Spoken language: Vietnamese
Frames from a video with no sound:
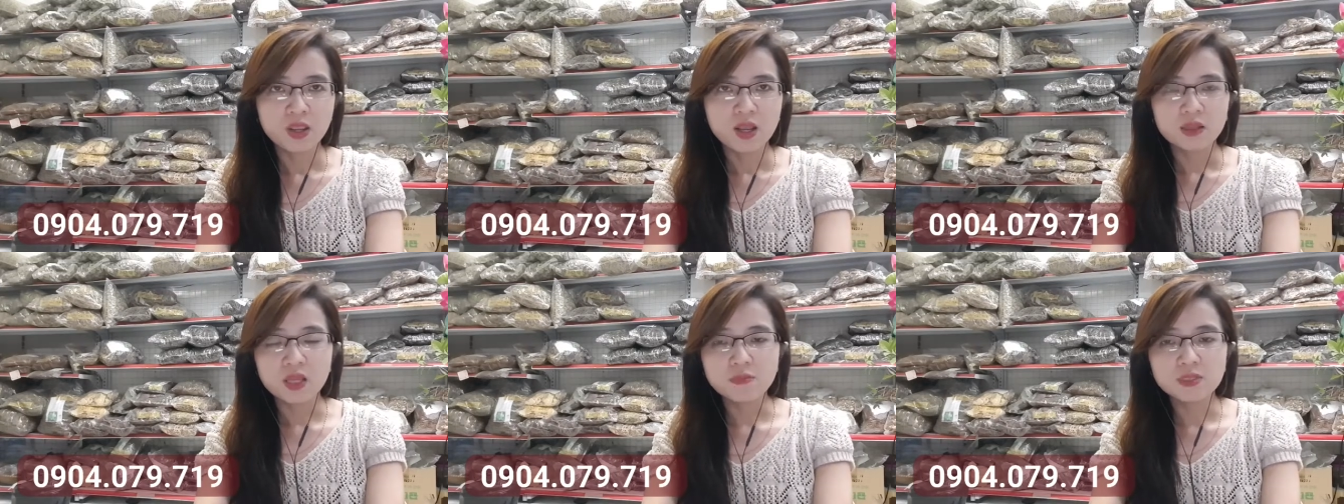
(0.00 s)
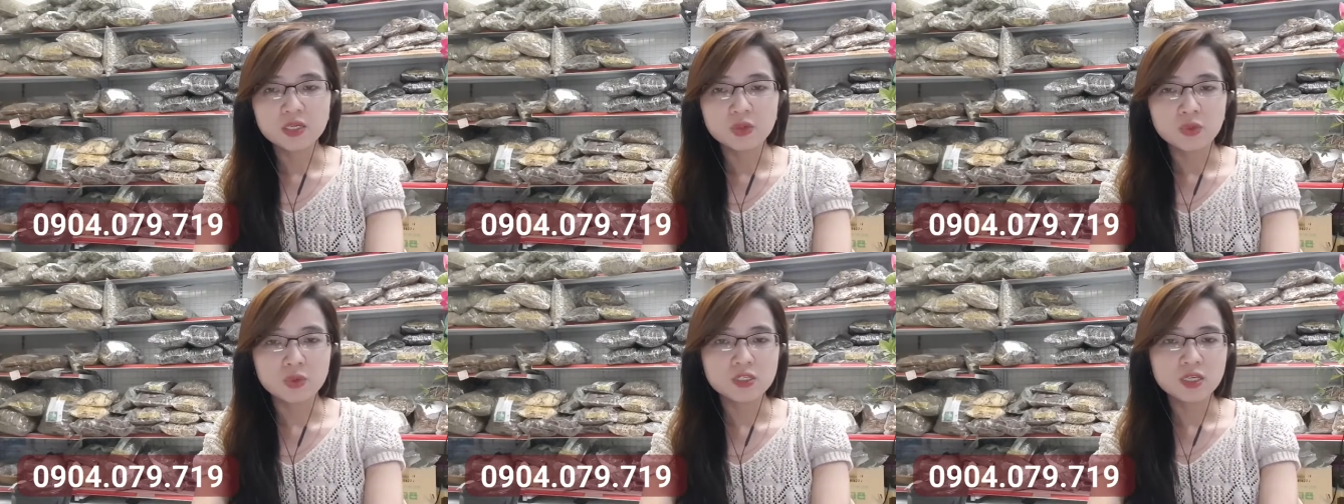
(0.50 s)
tâm sự
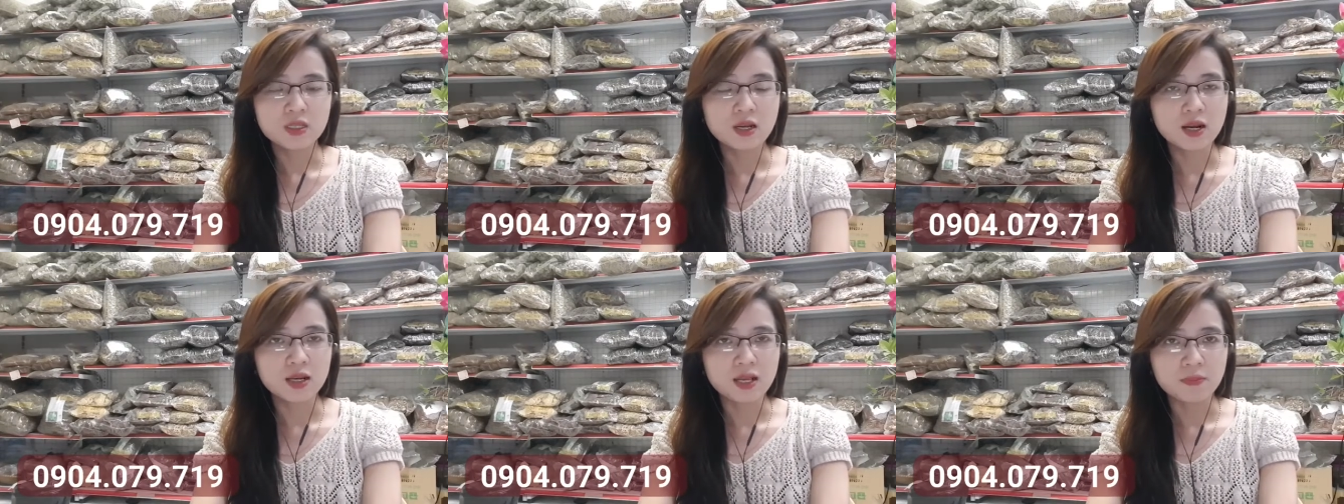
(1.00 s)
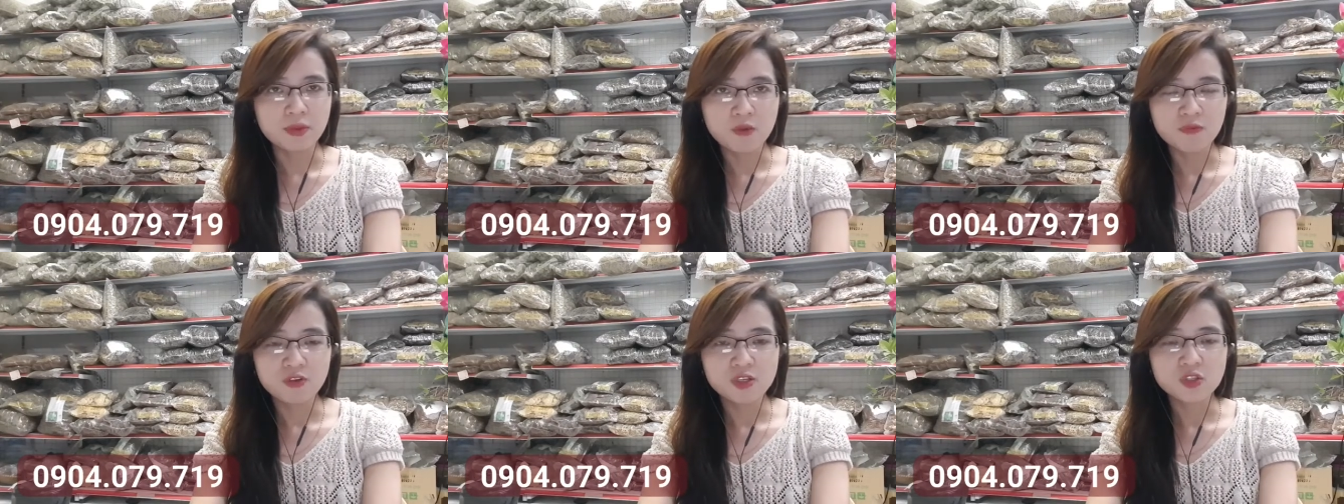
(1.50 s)
của chị thật là cảm động
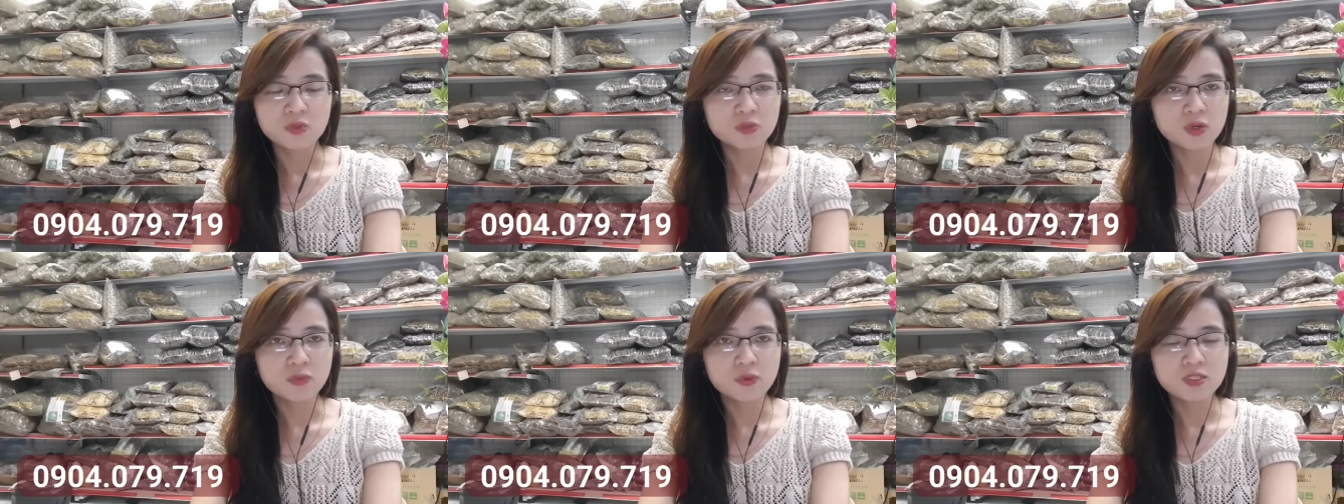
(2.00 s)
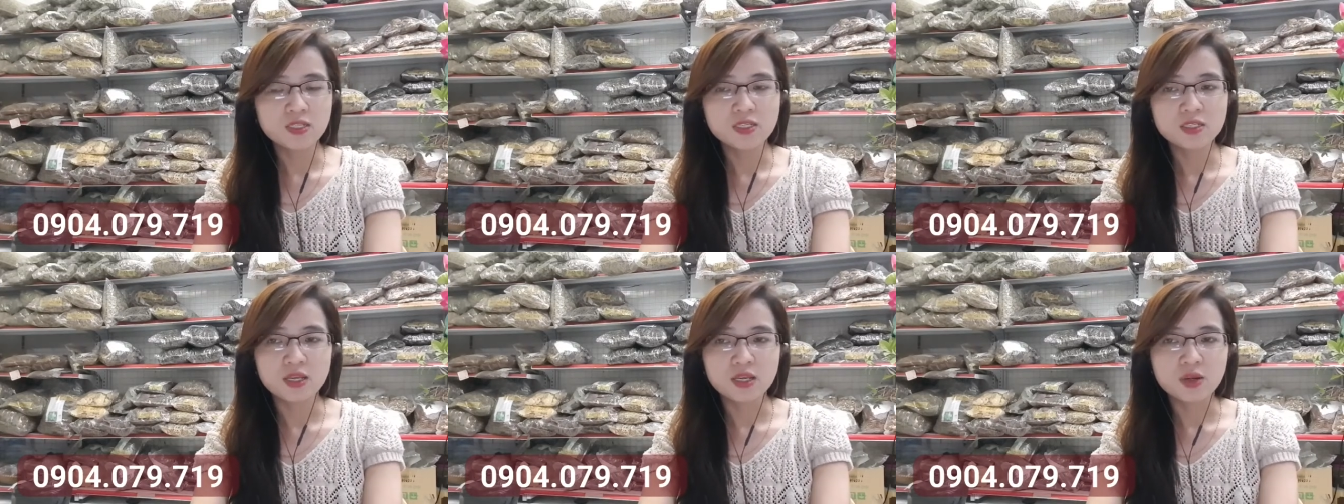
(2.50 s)
và chúng tôi muốn chia
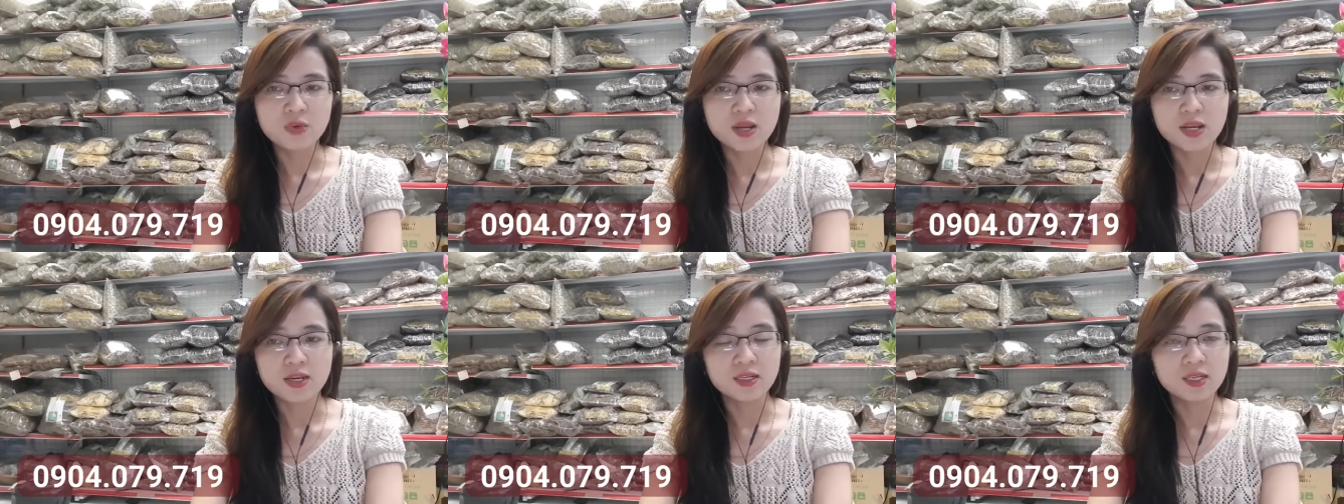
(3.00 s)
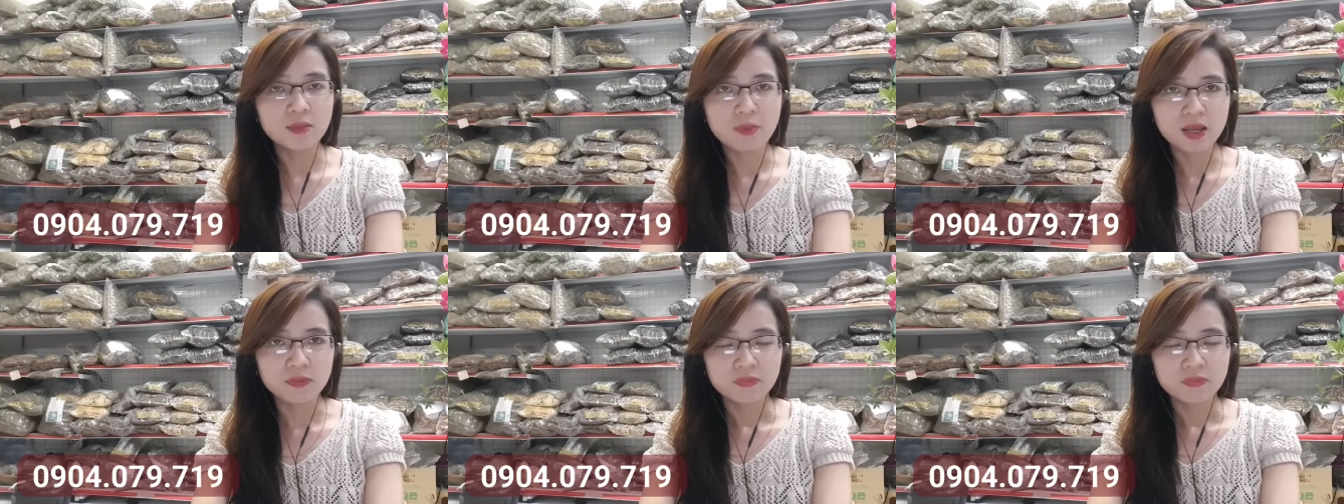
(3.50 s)
sẻ điều này đến các bạn,